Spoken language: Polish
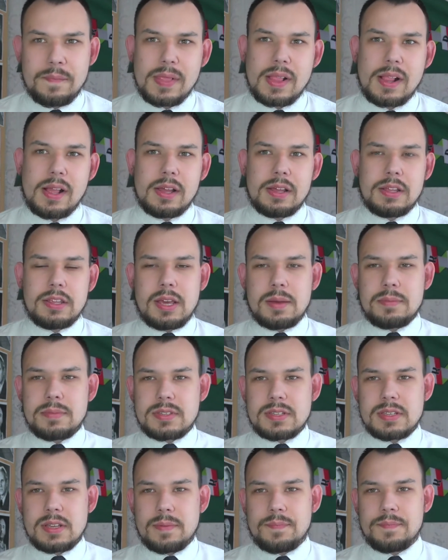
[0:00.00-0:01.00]

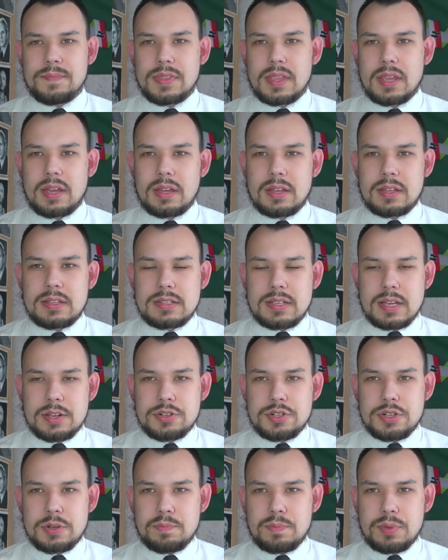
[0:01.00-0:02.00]
Niemcy
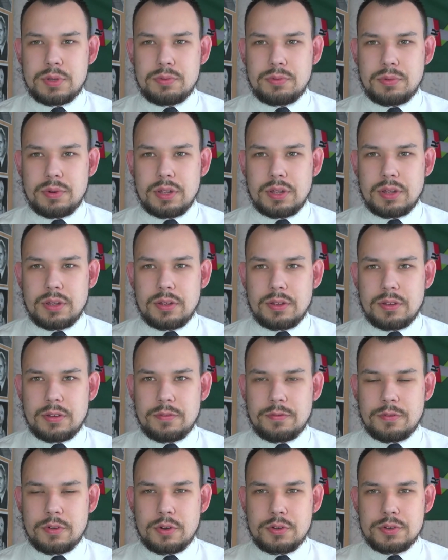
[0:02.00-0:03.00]
zaszczepiły
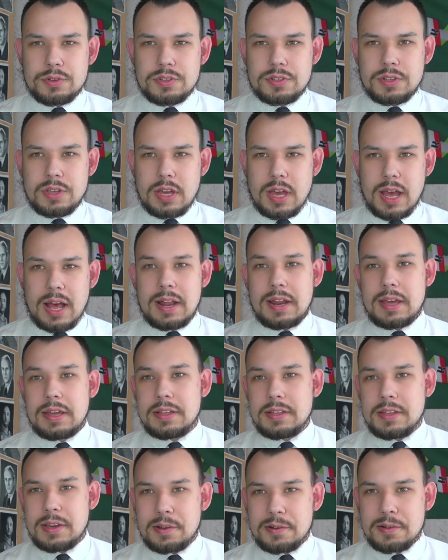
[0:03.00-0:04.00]
w Rosji, ale
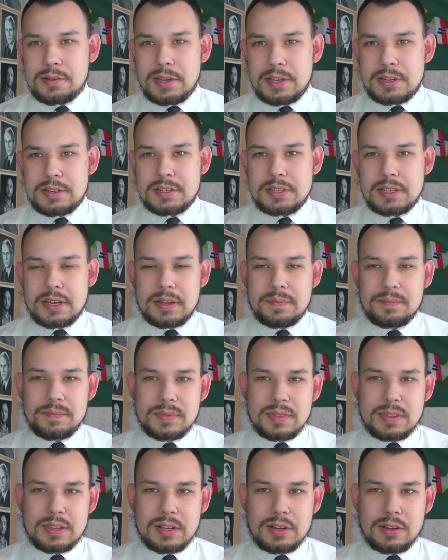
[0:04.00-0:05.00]
niekoniecznie
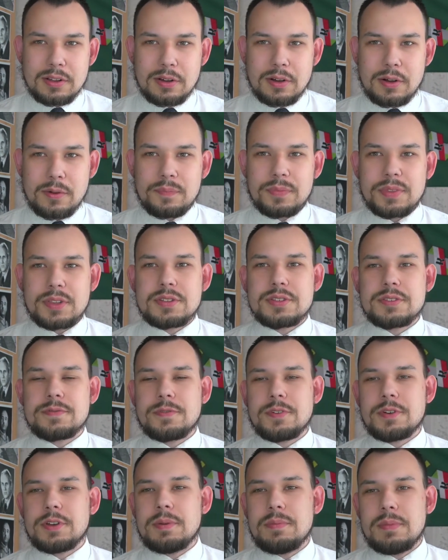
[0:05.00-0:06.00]
tylko
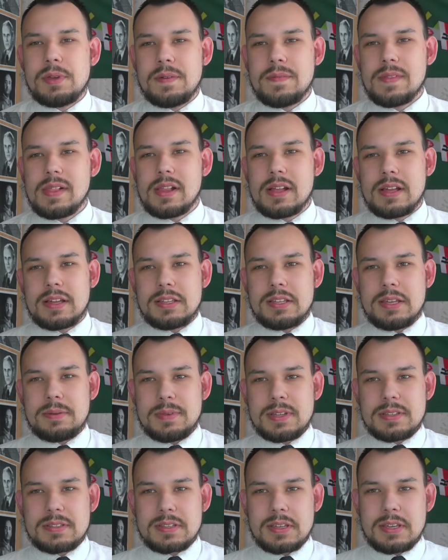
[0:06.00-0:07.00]
swoimi
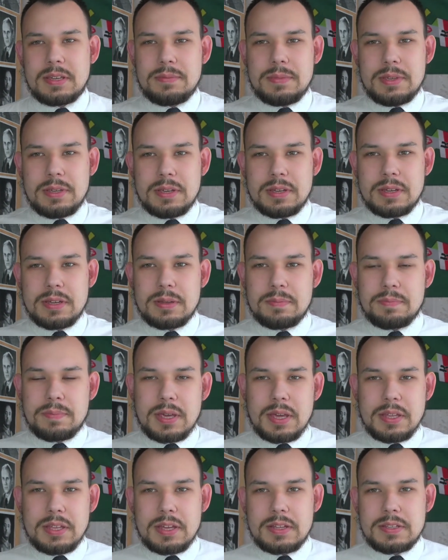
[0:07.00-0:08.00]
niemieckimi e,
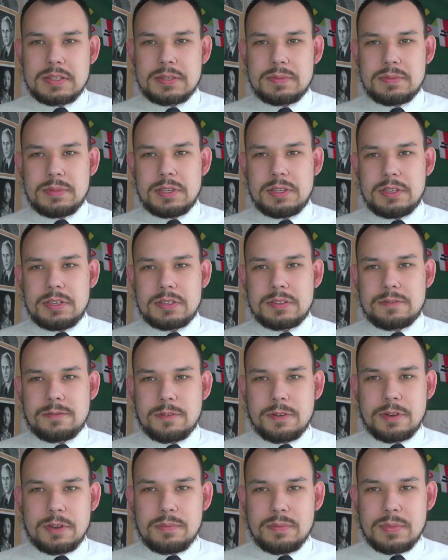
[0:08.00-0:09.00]
pieniędzmi i
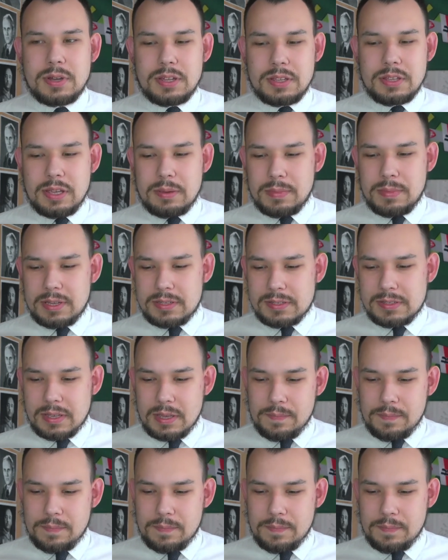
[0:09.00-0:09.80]
swoim niemieckim